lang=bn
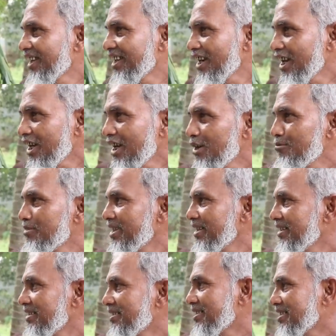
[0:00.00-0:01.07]
এর আগে আমি
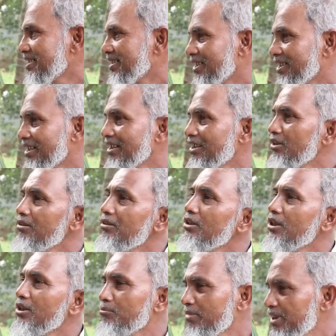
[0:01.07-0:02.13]
ওই
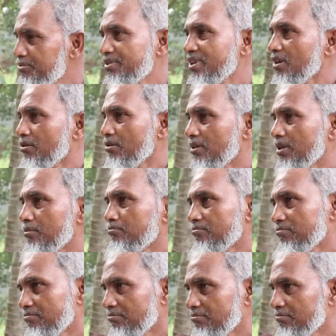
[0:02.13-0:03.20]
ব্যবসা করতাম
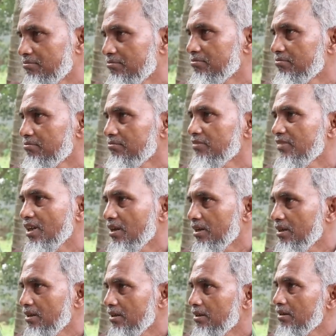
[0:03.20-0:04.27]
আচ্ছা
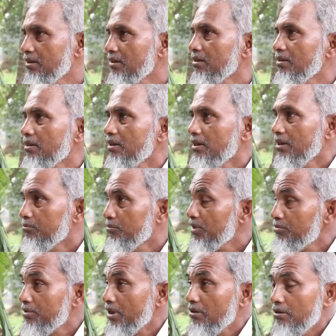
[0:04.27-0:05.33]
এই
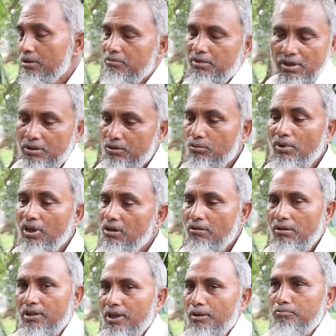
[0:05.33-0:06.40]
ব্যবসা করতাম একটা দোকান
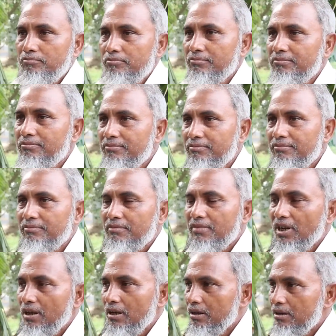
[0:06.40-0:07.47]
করতাম হ্যাঁ
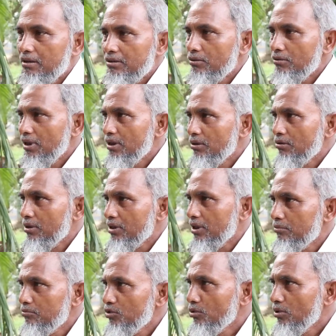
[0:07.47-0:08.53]
দোকান
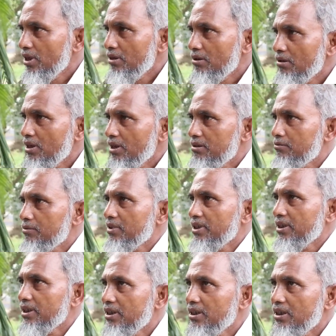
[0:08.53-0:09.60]
করতাম দোকান করাতে